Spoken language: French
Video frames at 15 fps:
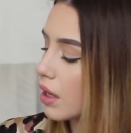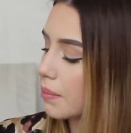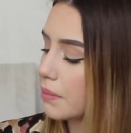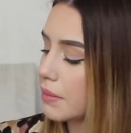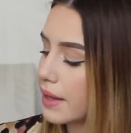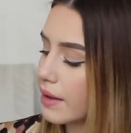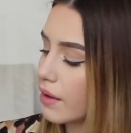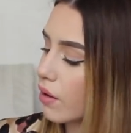
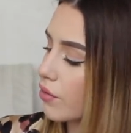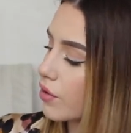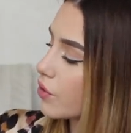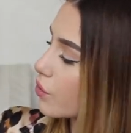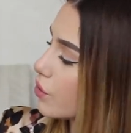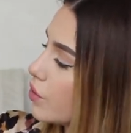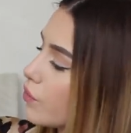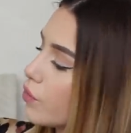Mais en
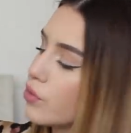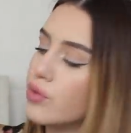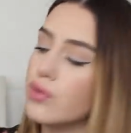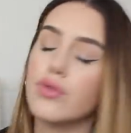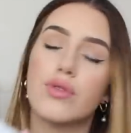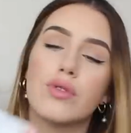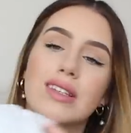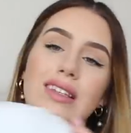fait au niveau
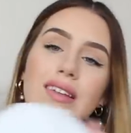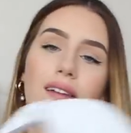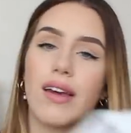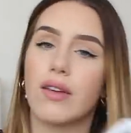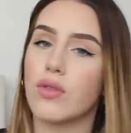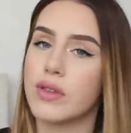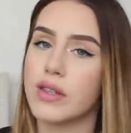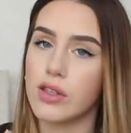du haut c'est
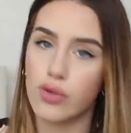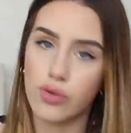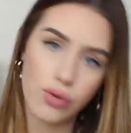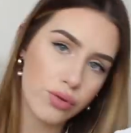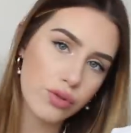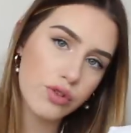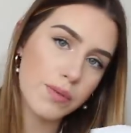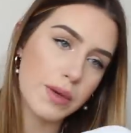vrai que c'est
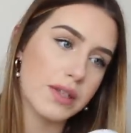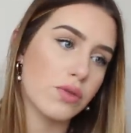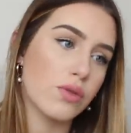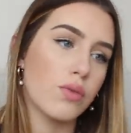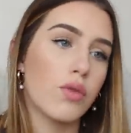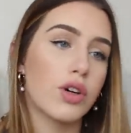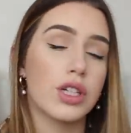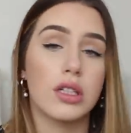juste parce
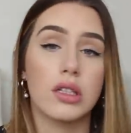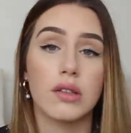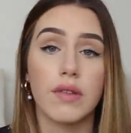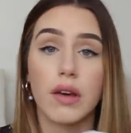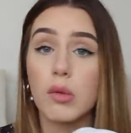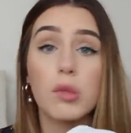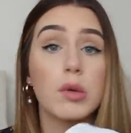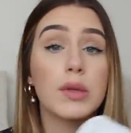que moi j'ai
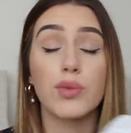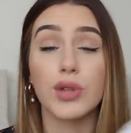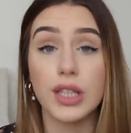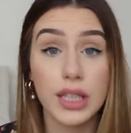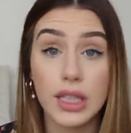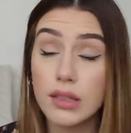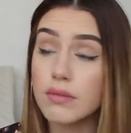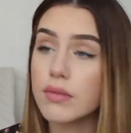vraiment pas de
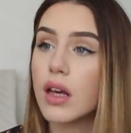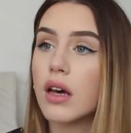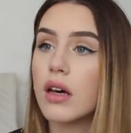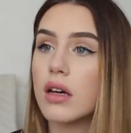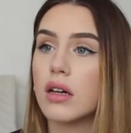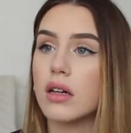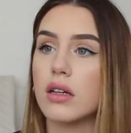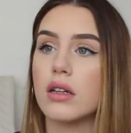poitrine.
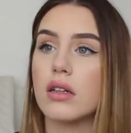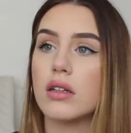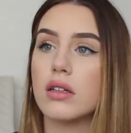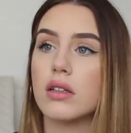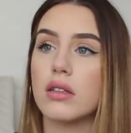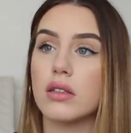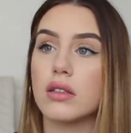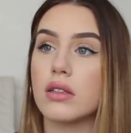
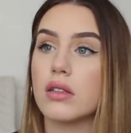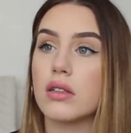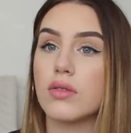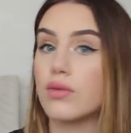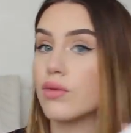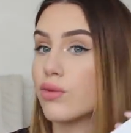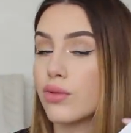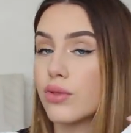Euh, euh,
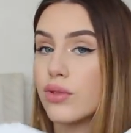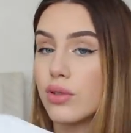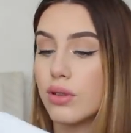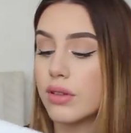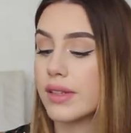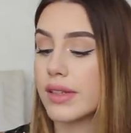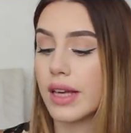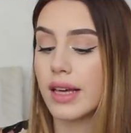donc
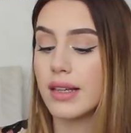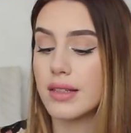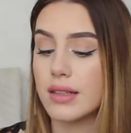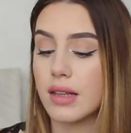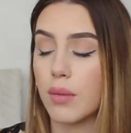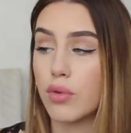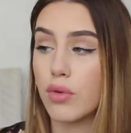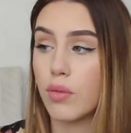euh, c'est vrai que
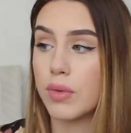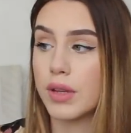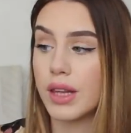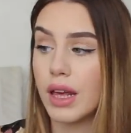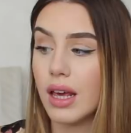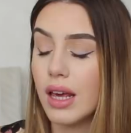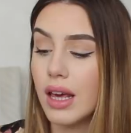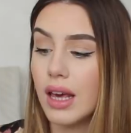c'était un peu
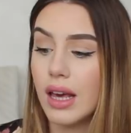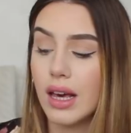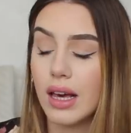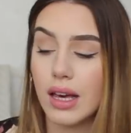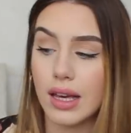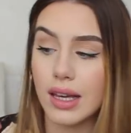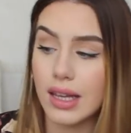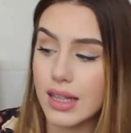compliqué.
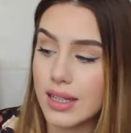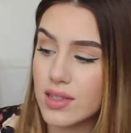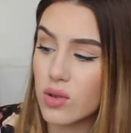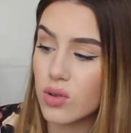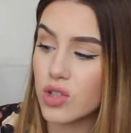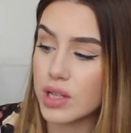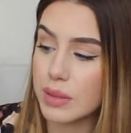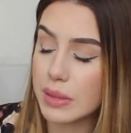Et les
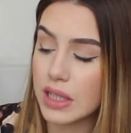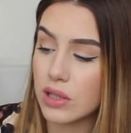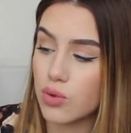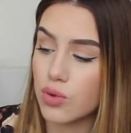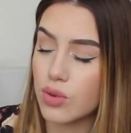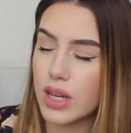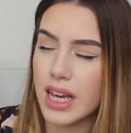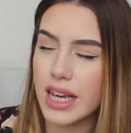autres j'ai pris
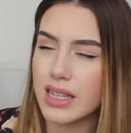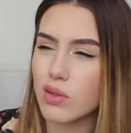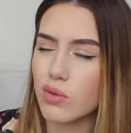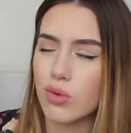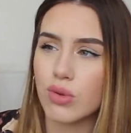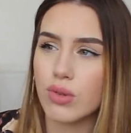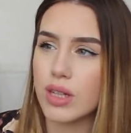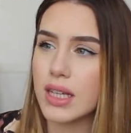du
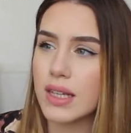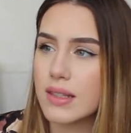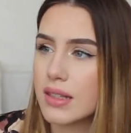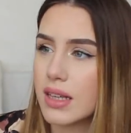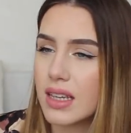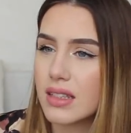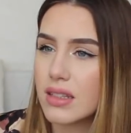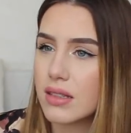S ou du
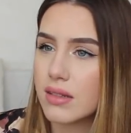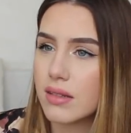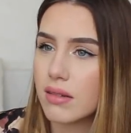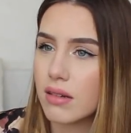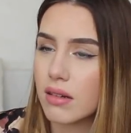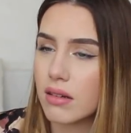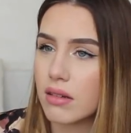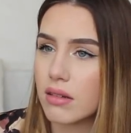XS
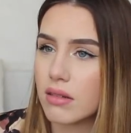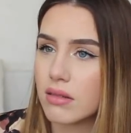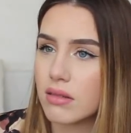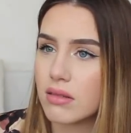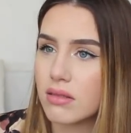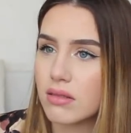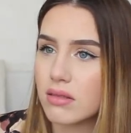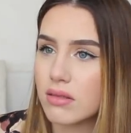euh,
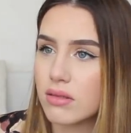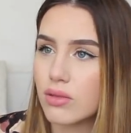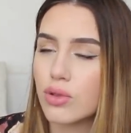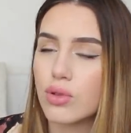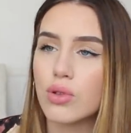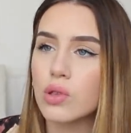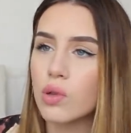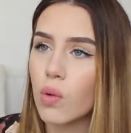
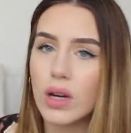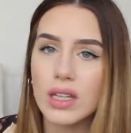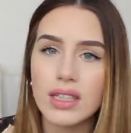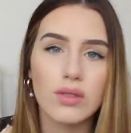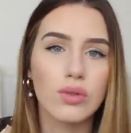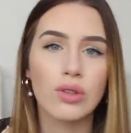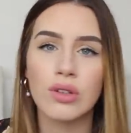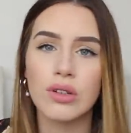je crois
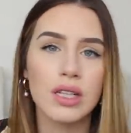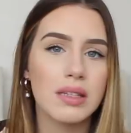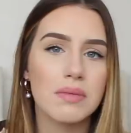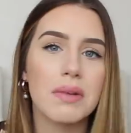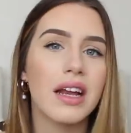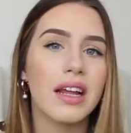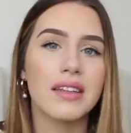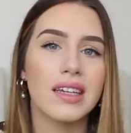qu'ils ne connaissent
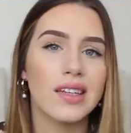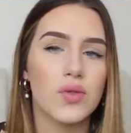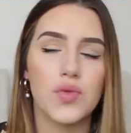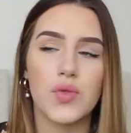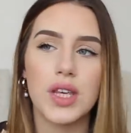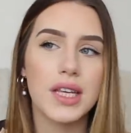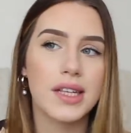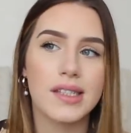pas la taille
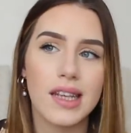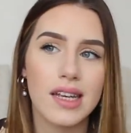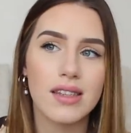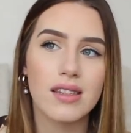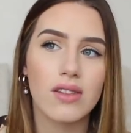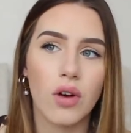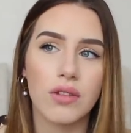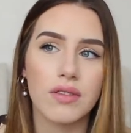du
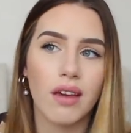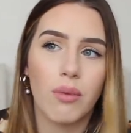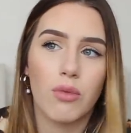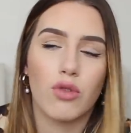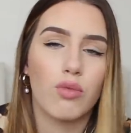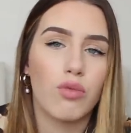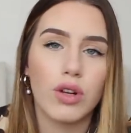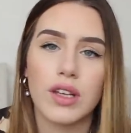XS en
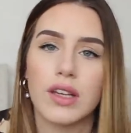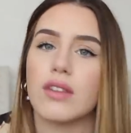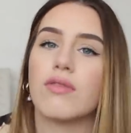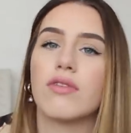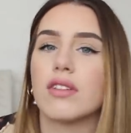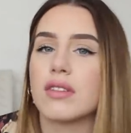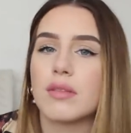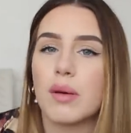termes de poitrine,
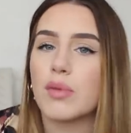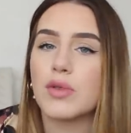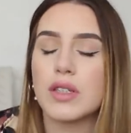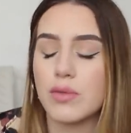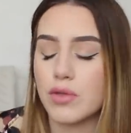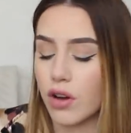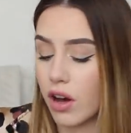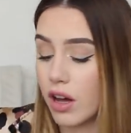enfin c'est pas
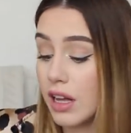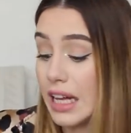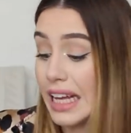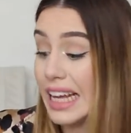possible genre.